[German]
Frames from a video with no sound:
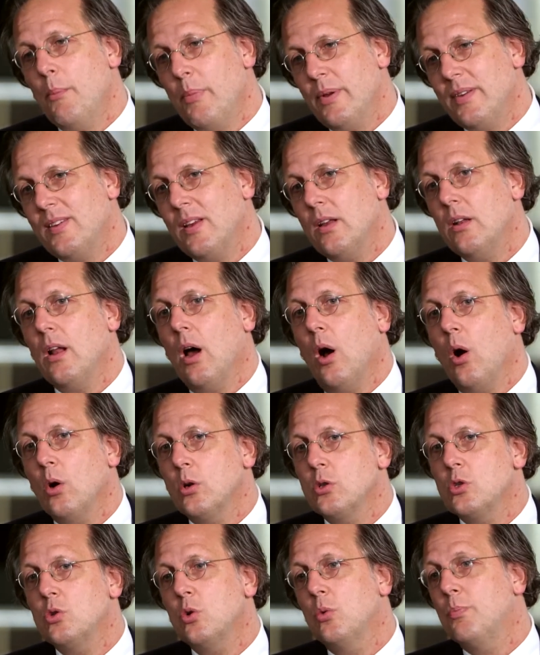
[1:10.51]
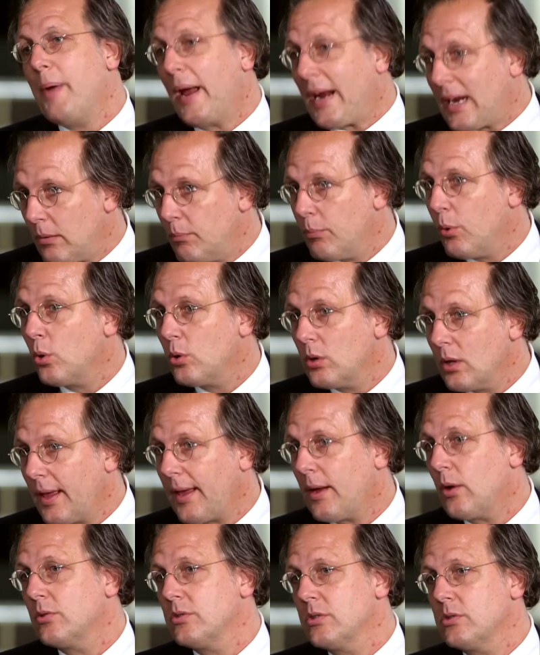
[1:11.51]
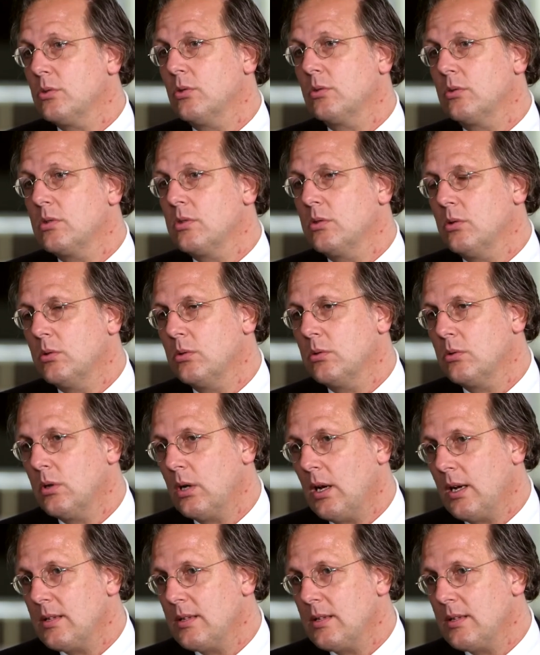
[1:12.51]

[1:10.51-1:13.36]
bis hin auch zu Beckenbodenrekonstruktionen,